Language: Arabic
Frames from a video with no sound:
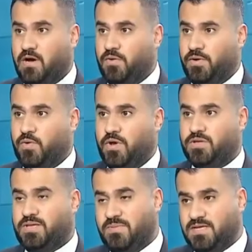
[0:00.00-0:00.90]
قوي
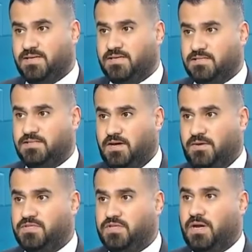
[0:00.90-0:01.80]
ويتماسك السعر
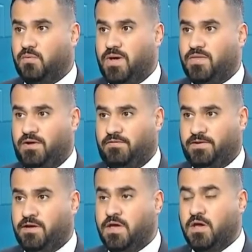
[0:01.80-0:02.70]
بشكل واضح
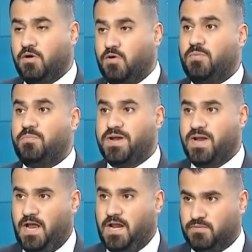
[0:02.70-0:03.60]
في قرب من
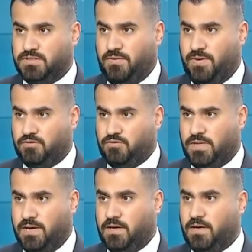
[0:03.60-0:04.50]
أعلى مستوياته
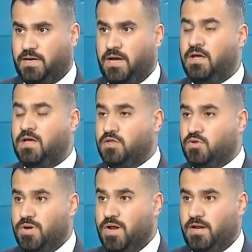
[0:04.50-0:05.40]
التاريخية
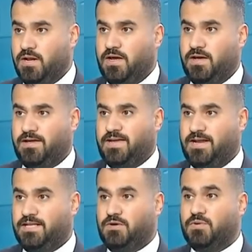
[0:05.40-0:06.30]
دون آه، آه، يعني